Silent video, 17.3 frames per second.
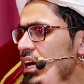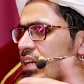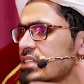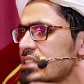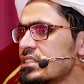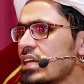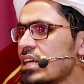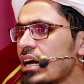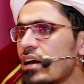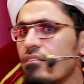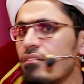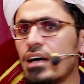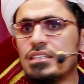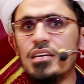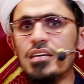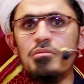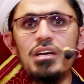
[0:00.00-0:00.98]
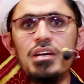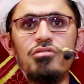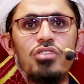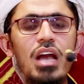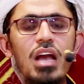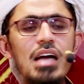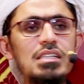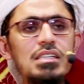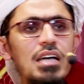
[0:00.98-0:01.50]
का रिश्ता करवाते हैं भाई
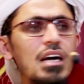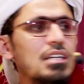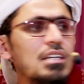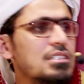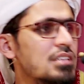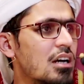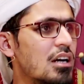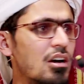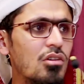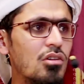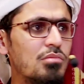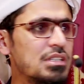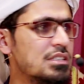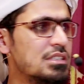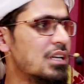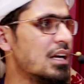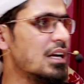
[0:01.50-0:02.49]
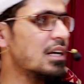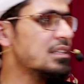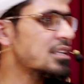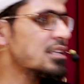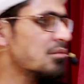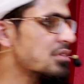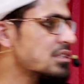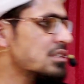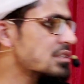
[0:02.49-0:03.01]
फलां जगह रिश्ता करो बच्चियां कहती
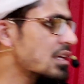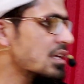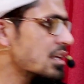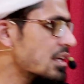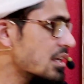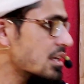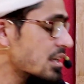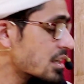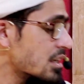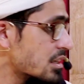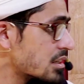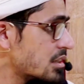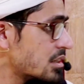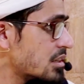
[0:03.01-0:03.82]
हैं हम रिश्ता नहीं कर रहे